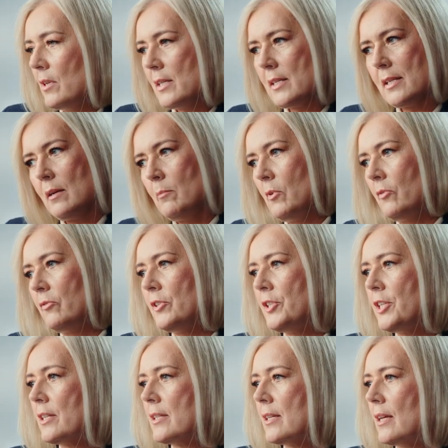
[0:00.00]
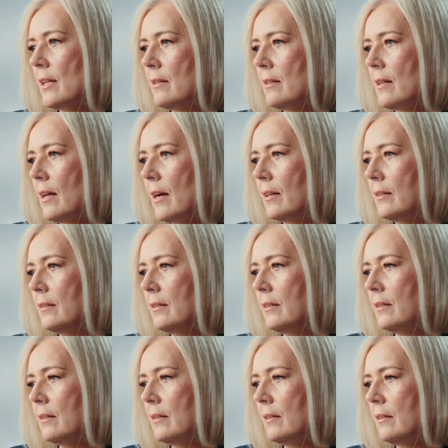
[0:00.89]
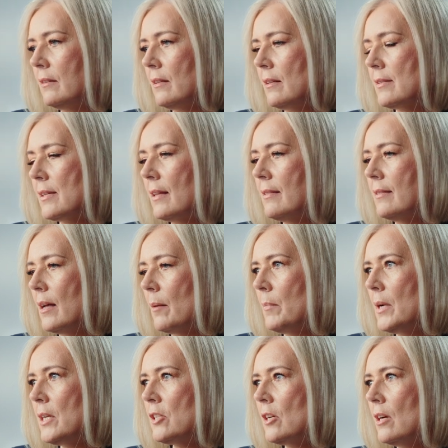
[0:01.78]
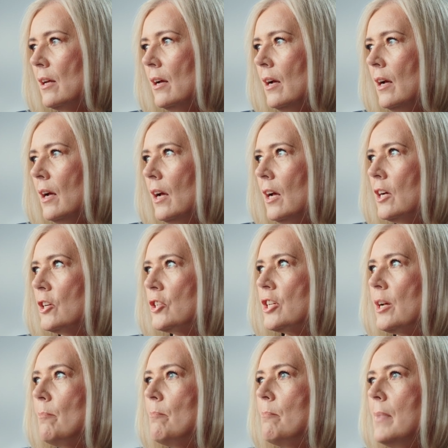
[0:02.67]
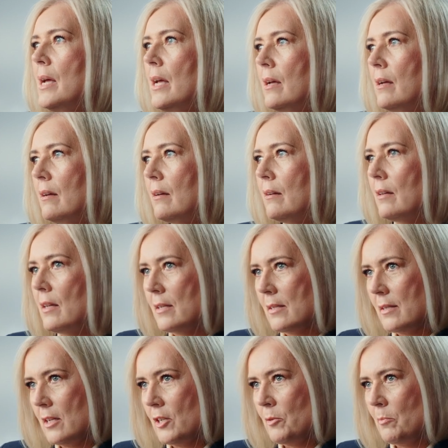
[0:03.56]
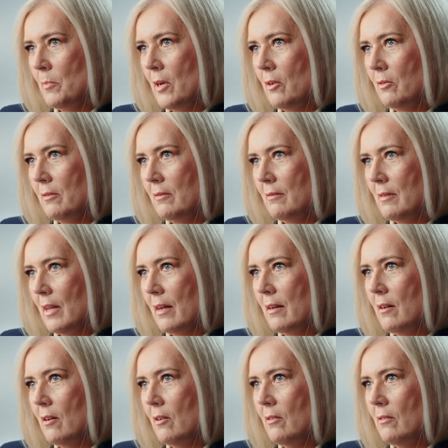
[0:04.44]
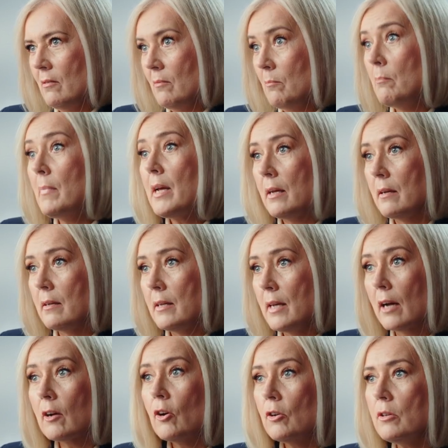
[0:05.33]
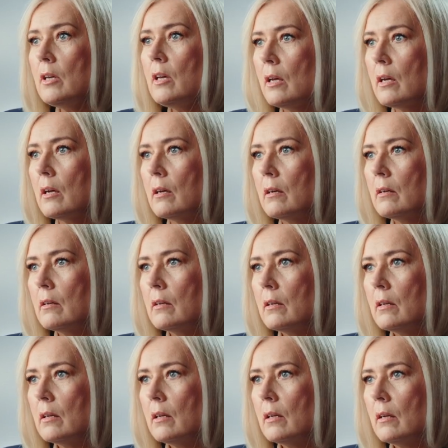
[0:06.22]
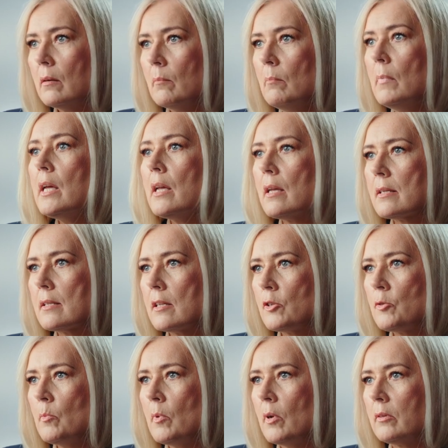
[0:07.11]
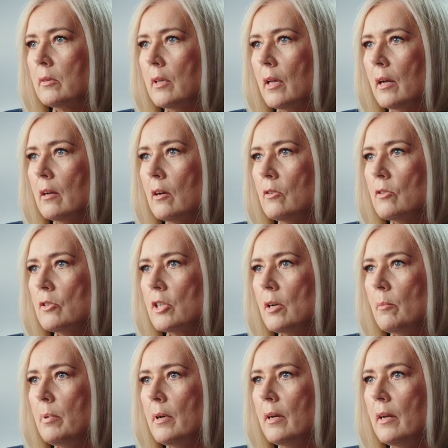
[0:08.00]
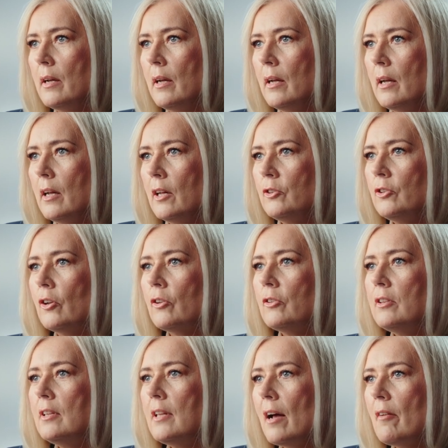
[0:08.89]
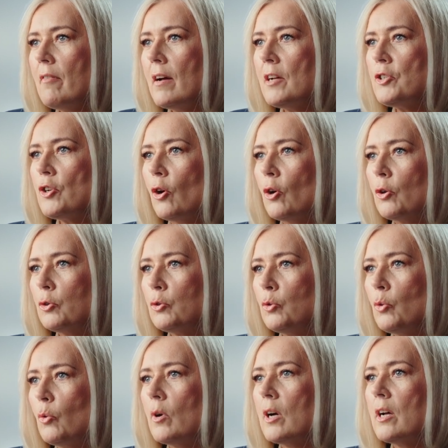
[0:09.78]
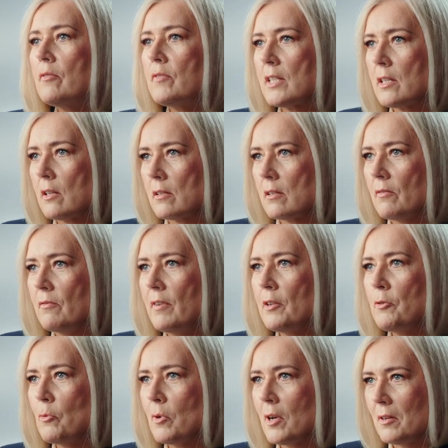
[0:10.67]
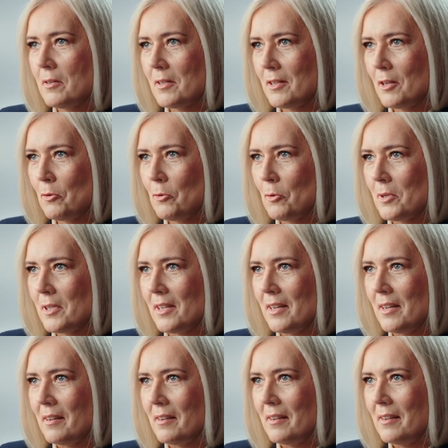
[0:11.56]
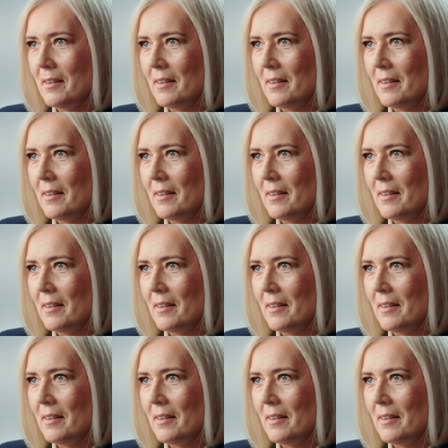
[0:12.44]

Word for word: niesamowicie cenna, yy, cenna myśl, że my jesteśmy od tego, my jako NIK, my jesteśmy od tego, żeby dodawać otuchy w stosowaniu konstytucji,